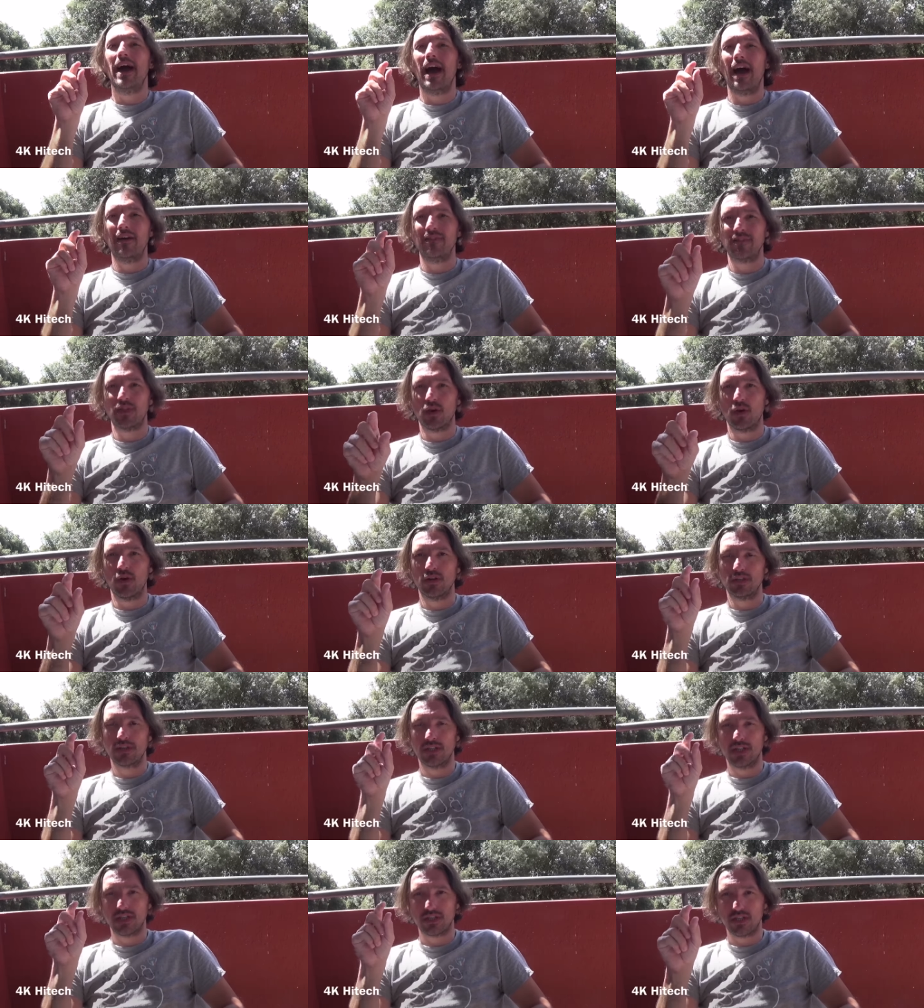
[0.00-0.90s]

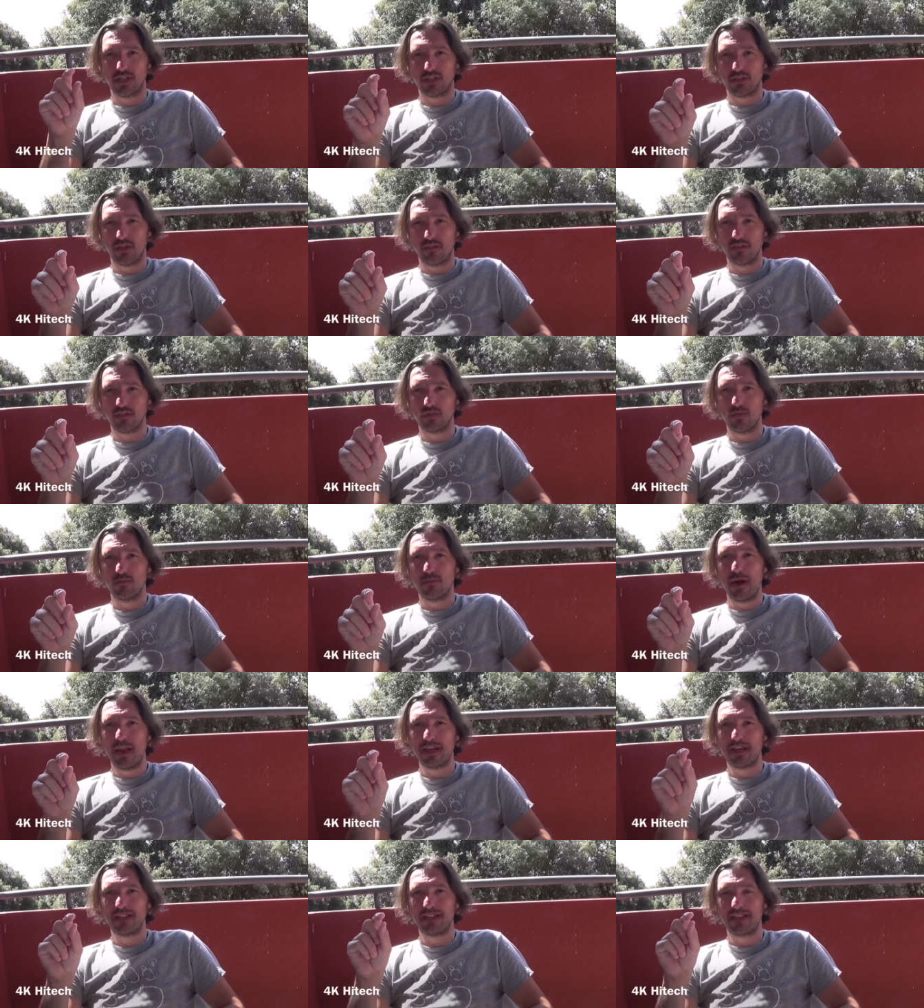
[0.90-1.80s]
Android che trovi sul
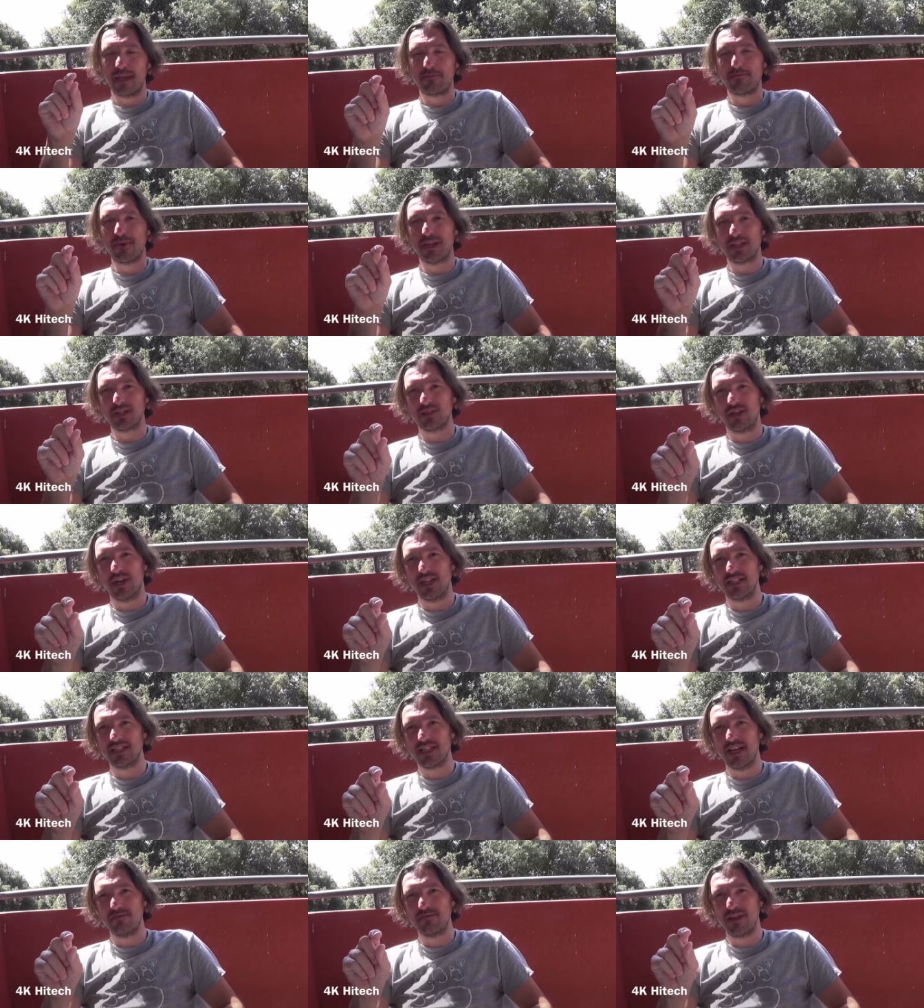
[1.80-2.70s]
market che è
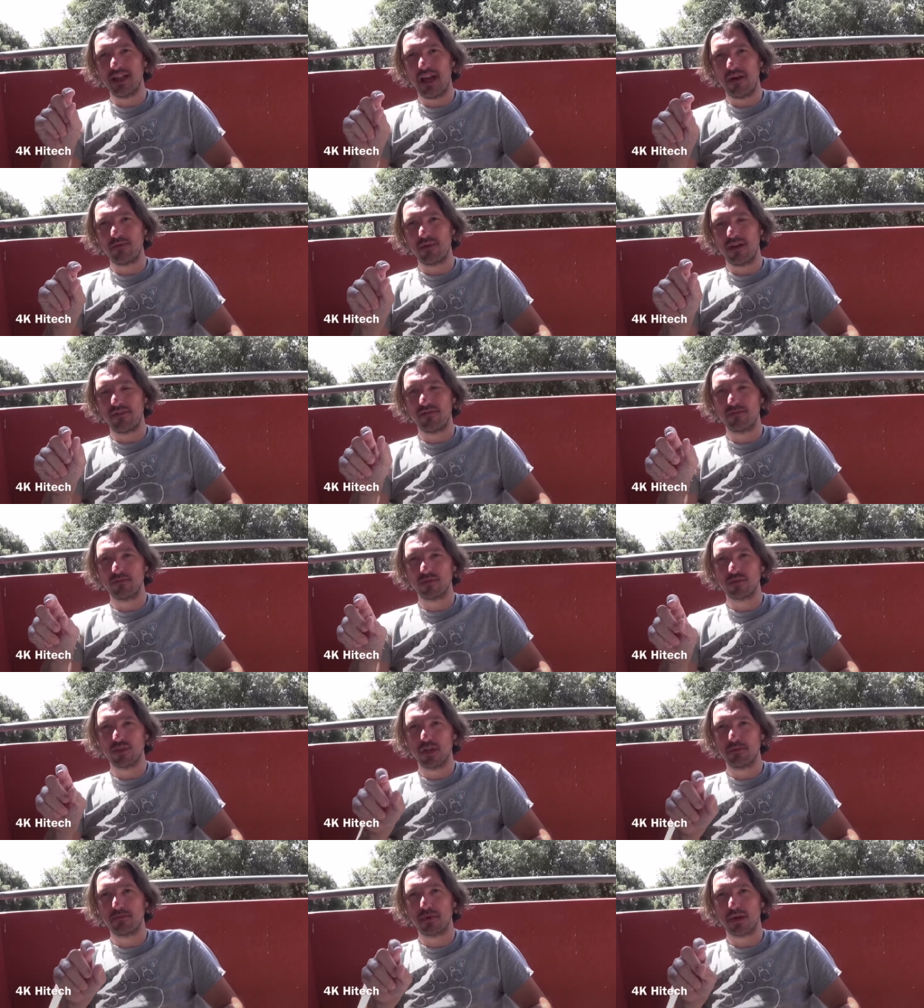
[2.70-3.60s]
personalizzabile, ha una
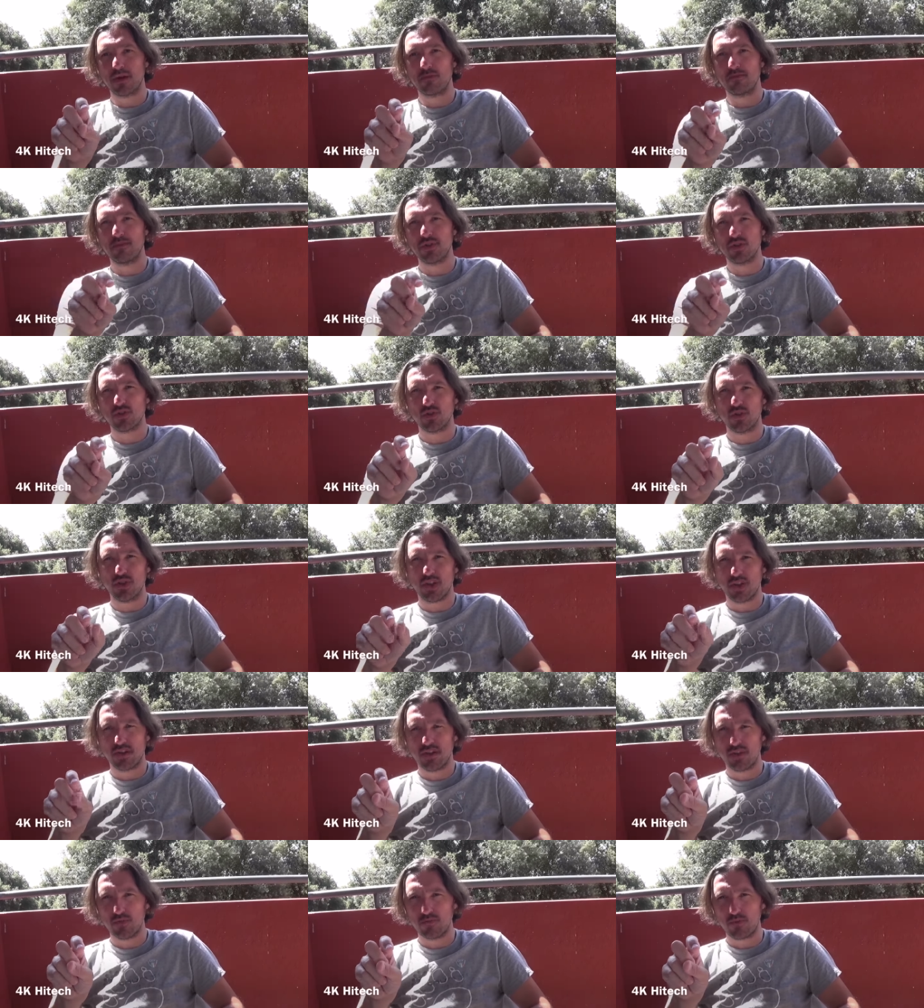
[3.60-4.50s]
funzione per
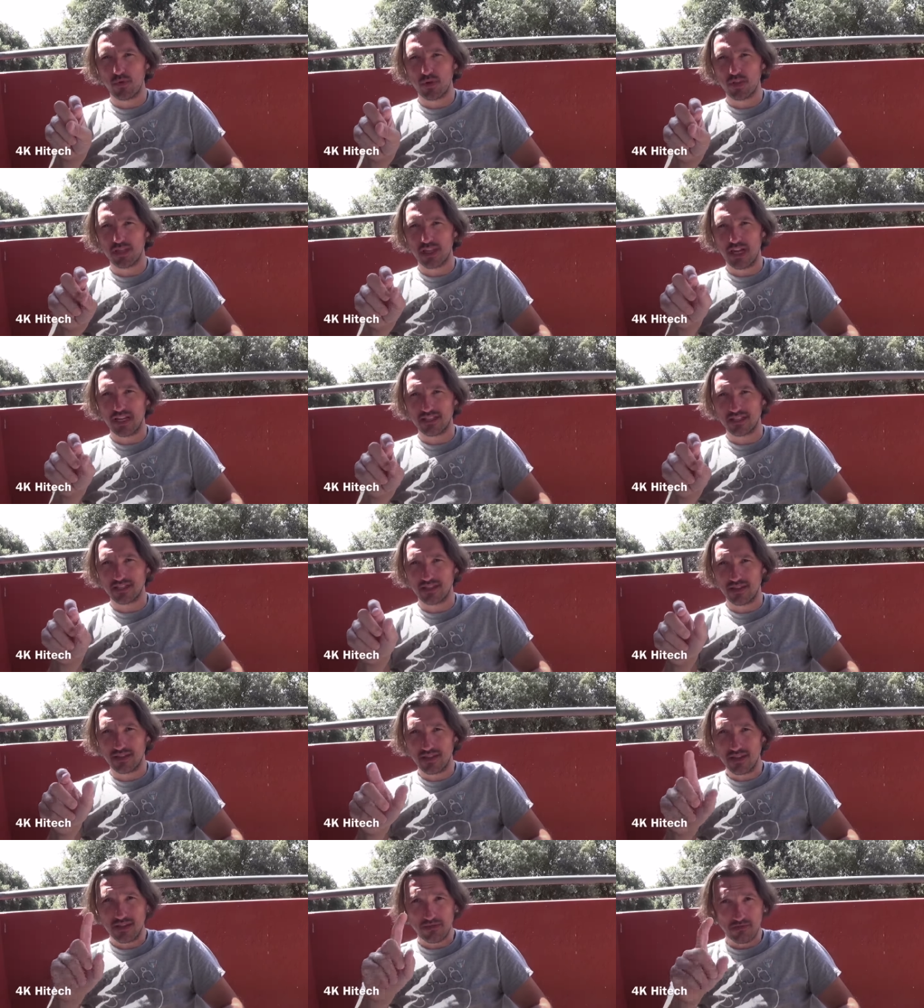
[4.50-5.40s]
rimpicciolire un po' i
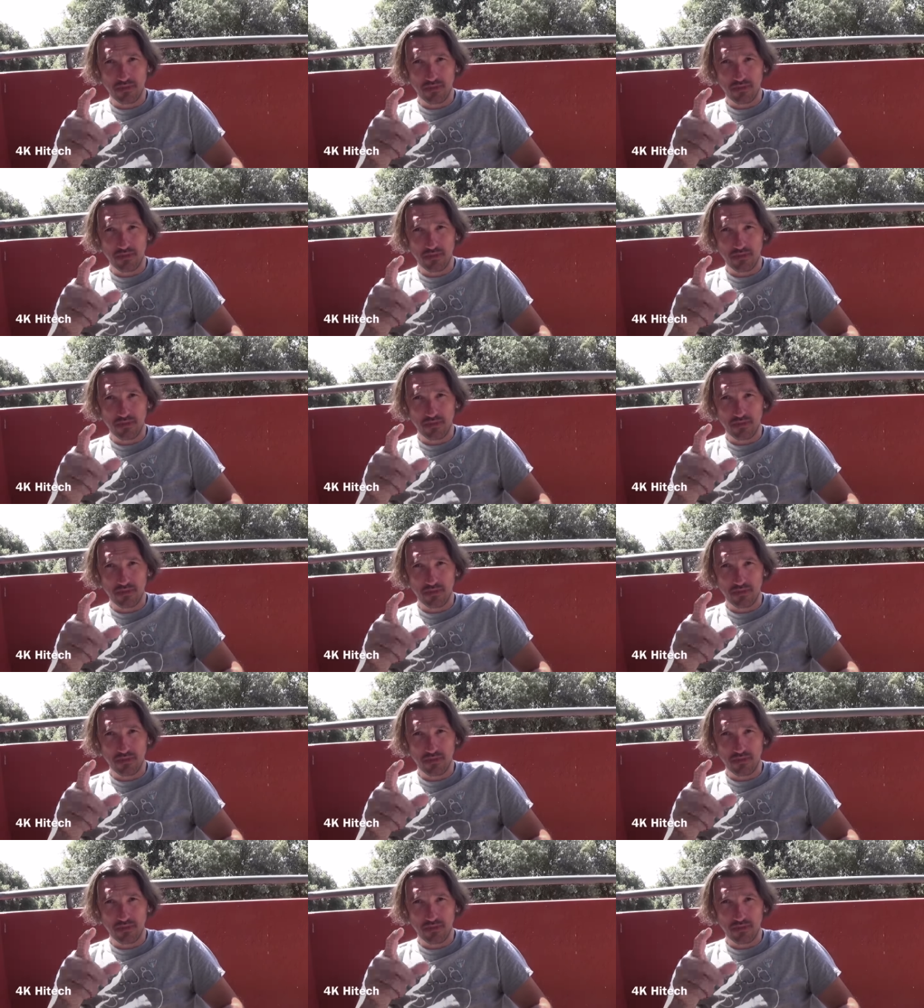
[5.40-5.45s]
tasti.